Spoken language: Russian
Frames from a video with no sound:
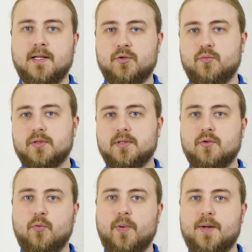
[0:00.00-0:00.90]
На эту
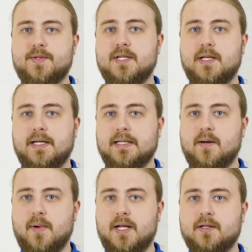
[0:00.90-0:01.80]
бутылку Pepsi я
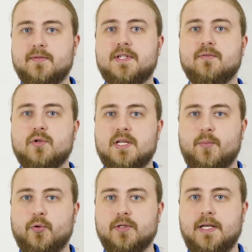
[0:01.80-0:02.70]
намайнил всего за
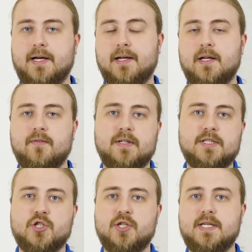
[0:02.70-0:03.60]
полдня. В
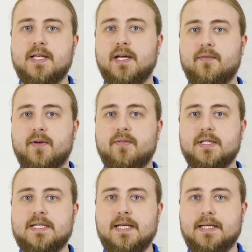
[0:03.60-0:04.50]
этот же день я
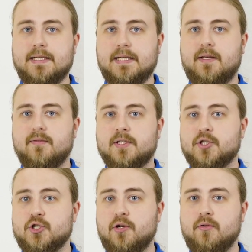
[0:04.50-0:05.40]
вывел деньги на Kiwi
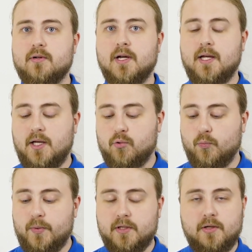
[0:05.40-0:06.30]
кошелек и
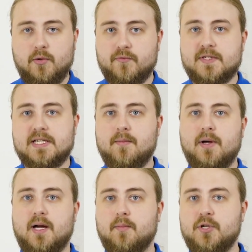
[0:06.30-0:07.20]
купил ее в
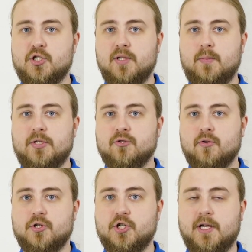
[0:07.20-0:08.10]
самой обычной
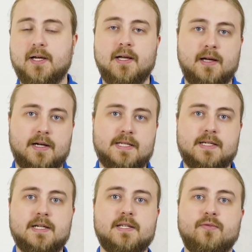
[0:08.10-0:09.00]
пятерочке.
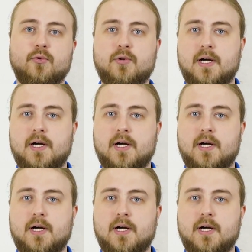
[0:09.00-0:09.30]
Рассказываю